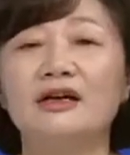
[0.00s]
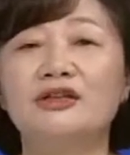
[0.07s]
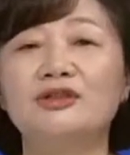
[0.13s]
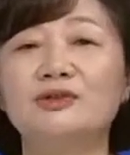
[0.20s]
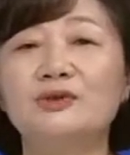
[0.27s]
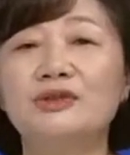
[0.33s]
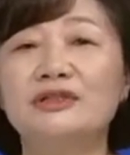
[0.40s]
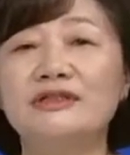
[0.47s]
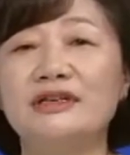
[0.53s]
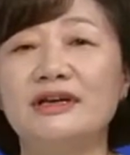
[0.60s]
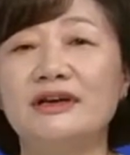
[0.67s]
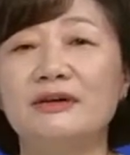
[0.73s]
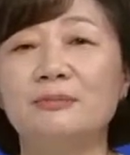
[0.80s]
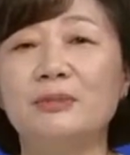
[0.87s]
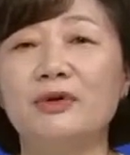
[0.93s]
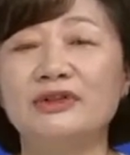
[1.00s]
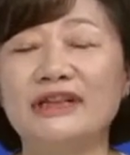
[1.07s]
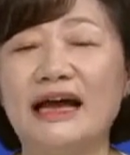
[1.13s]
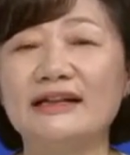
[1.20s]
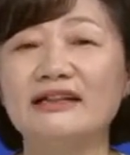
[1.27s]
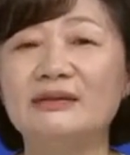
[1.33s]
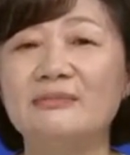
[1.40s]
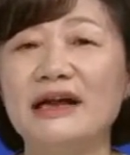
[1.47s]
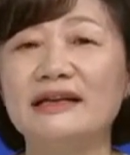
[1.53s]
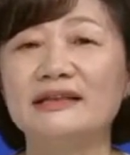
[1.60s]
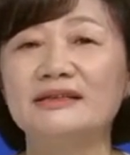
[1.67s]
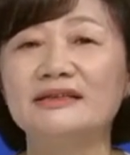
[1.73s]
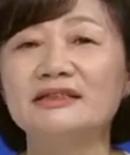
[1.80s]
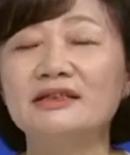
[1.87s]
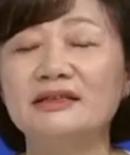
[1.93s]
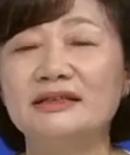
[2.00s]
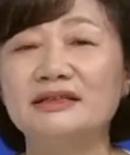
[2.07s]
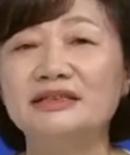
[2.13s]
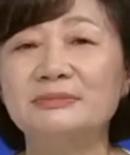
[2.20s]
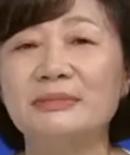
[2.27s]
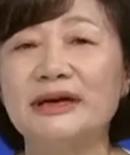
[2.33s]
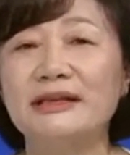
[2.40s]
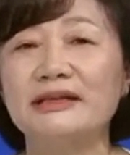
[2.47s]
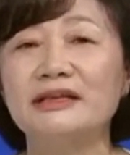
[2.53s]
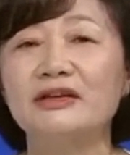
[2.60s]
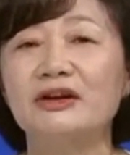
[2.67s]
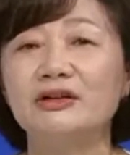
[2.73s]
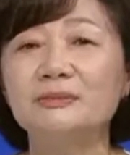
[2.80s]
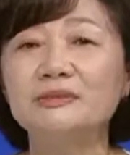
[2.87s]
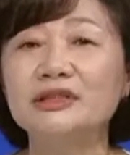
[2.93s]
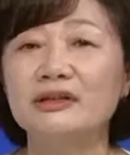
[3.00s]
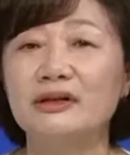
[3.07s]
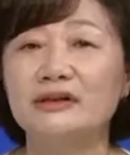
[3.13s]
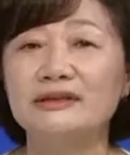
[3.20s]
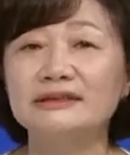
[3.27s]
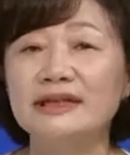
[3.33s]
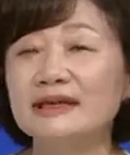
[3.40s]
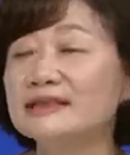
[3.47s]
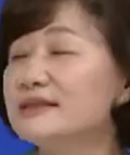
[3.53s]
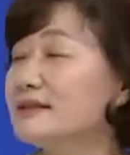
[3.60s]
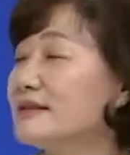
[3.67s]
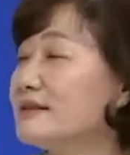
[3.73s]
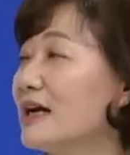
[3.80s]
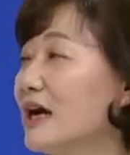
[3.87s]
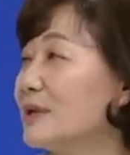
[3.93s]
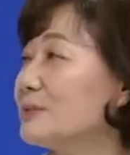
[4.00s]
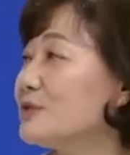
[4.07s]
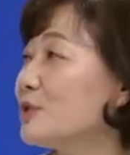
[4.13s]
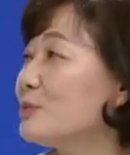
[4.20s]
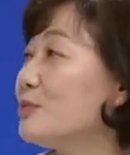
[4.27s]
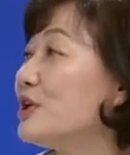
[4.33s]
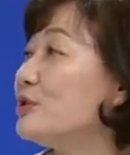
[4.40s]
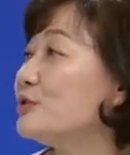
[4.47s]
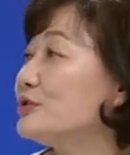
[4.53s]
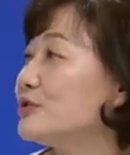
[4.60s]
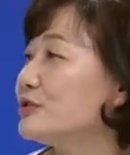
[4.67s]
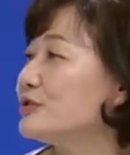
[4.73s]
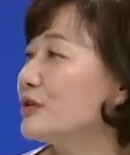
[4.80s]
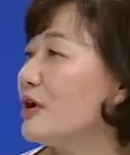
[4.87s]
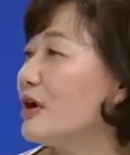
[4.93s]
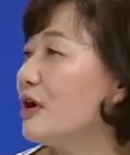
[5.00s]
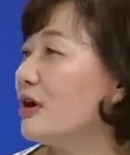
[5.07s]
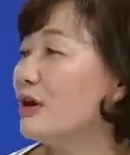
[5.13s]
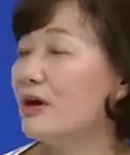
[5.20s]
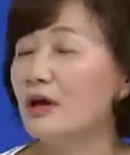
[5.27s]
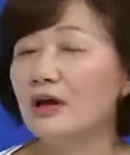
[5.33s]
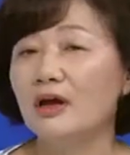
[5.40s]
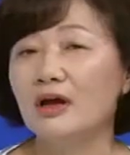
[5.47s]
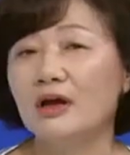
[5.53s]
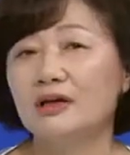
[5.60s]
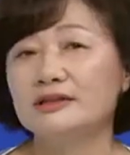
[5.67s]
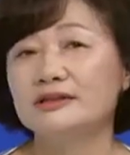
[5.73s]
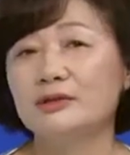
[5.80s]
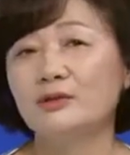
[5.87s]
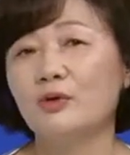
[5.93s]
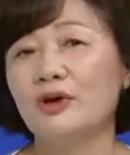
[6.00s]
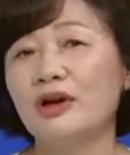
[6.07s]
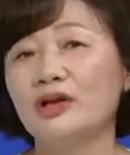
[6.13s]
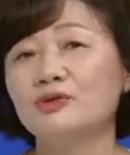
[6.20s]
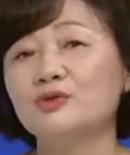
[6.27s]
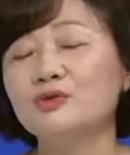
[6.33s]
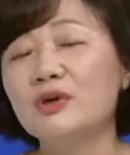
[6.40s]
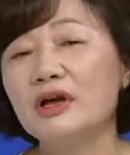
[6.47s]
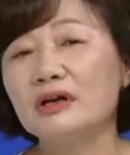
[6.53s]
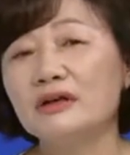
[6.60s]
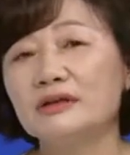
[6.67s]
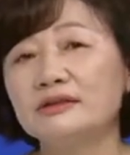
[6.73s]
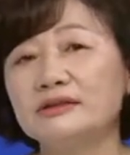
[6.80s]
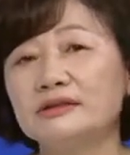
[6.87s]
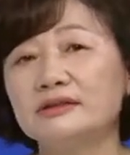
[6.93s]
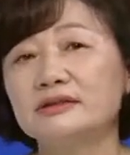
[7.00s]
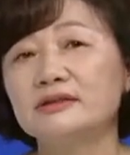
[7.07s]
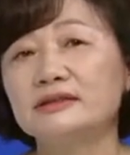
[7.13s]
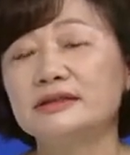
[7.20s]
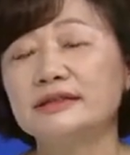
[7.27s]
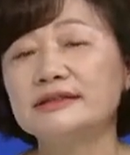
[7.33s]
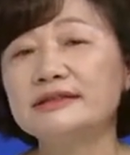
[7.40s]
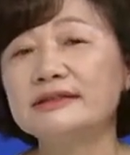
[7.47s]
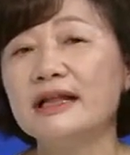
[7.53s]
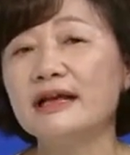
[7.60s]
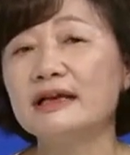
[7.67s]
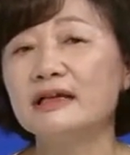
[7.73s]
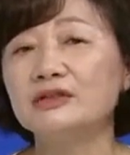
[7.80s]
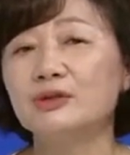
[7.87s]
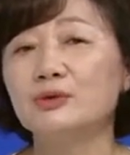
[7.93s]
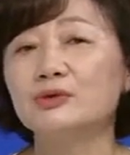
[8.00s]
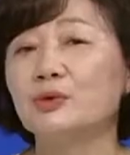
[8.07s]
그리고 이제 뭐 다들 많이 들으셨겠지만 이 여름철에는 생식은 가급적 피해 주시고요. 네. 이제 또 하나 중요한 것은 이 식당에서